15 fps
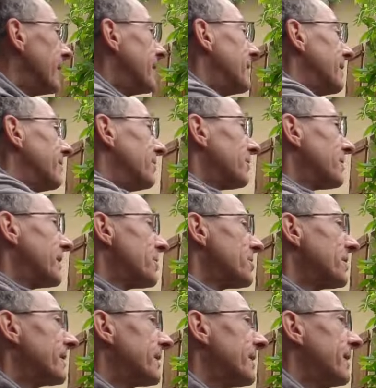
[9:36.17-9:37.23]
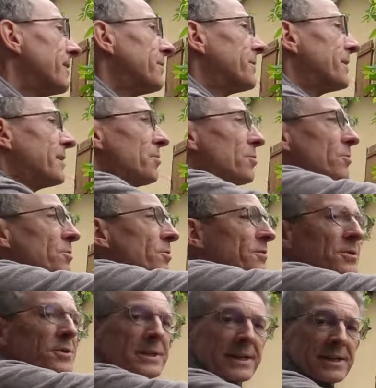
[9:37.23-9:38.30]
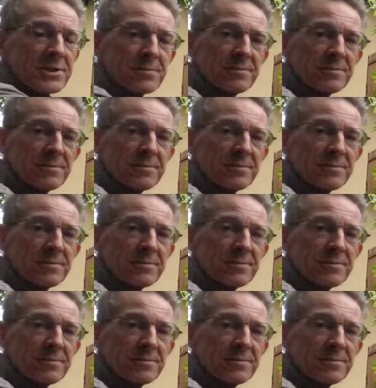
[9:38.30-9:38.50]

l'avantage, c'est qu'elle fait beaucoup de feuillage,